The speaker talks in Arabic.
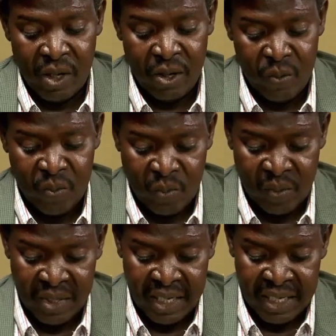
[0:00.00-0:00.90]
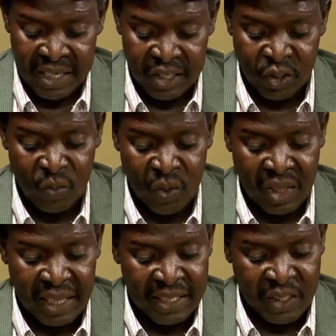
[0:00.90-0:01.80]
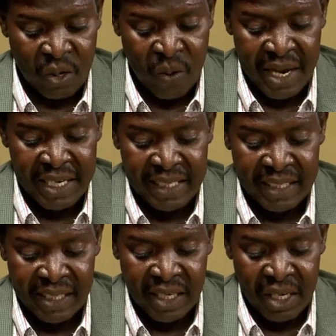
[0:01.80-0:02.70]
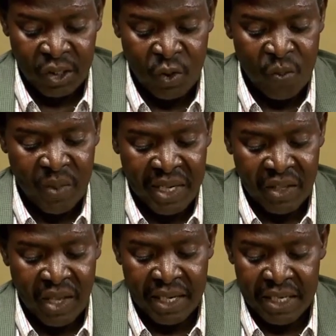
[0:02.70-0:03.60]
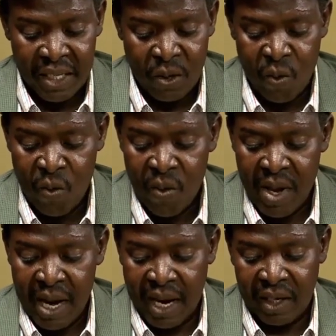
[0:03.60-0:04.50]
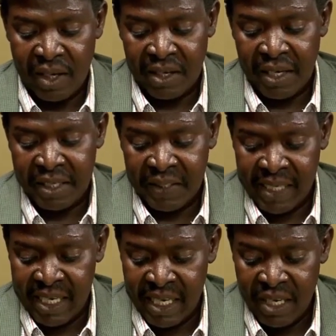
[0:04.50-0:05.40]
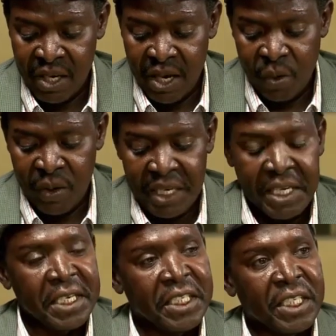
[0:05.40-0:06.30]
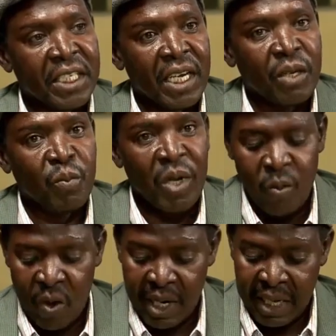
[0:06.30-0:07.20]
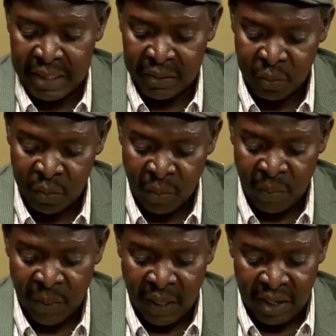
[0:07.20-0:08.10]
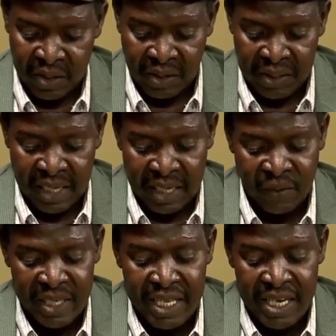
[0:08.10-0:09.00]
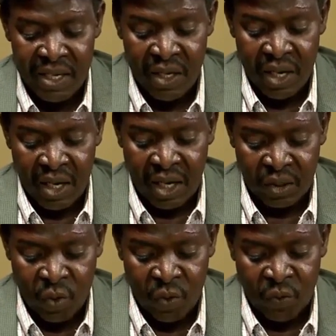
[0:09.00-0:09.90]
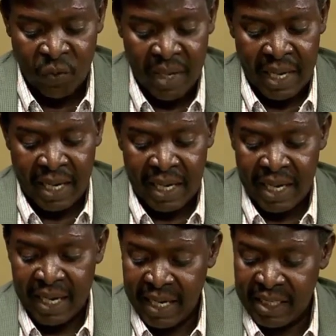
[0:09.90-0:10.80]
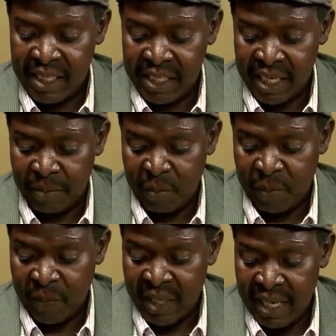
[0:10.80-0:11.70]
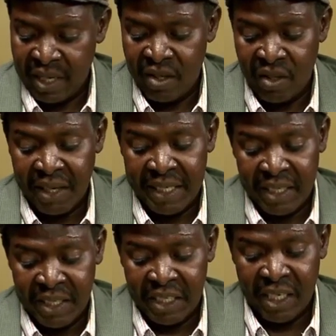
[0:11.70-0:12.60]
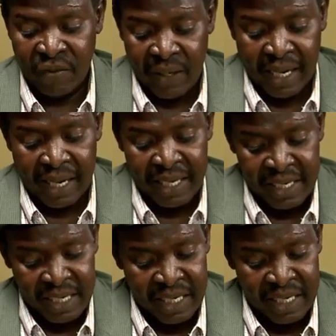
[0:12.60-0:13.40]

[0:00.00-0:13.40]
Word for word: واللوم يصمت لثواني ثم يضع يده على رأسه ويجهش بالبكاء حضرة الأفندي عطوف على هذا الشاب لدرجة الشفقة عليه